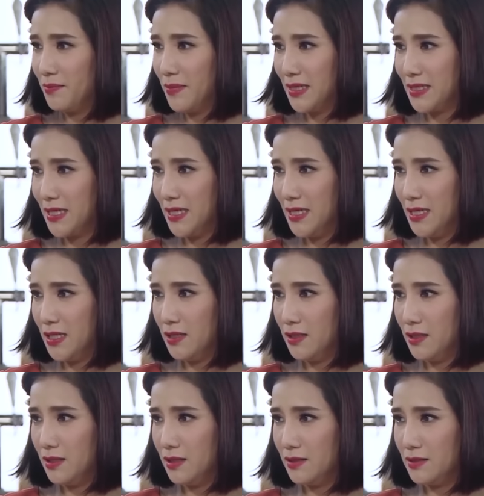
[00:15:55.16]
mà chị
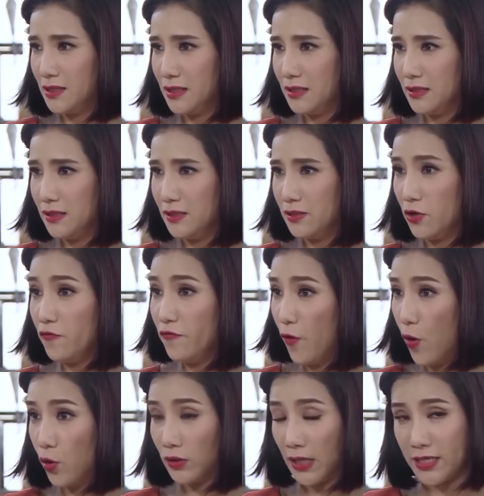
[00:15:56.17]
chị nói
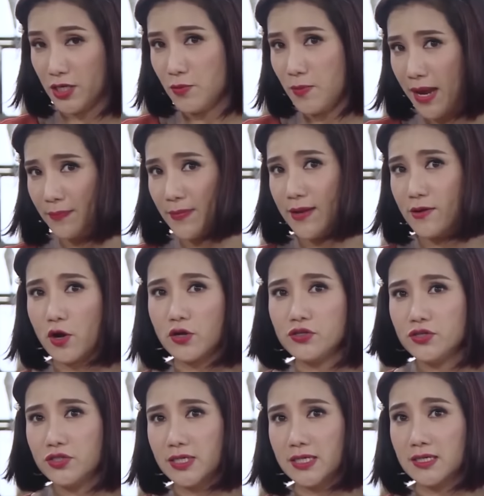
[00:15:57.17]
vô. Tại nếu mà em theo dõi
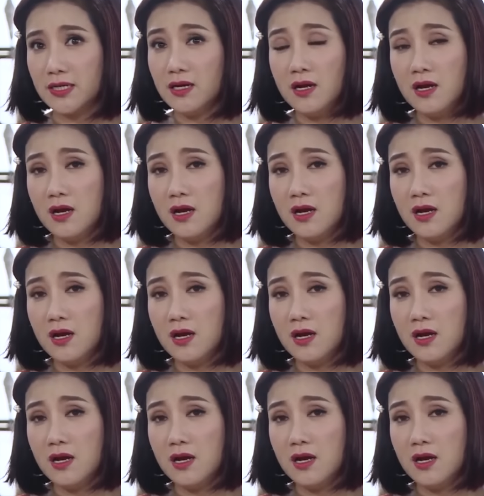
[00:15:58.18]
chương trình đó,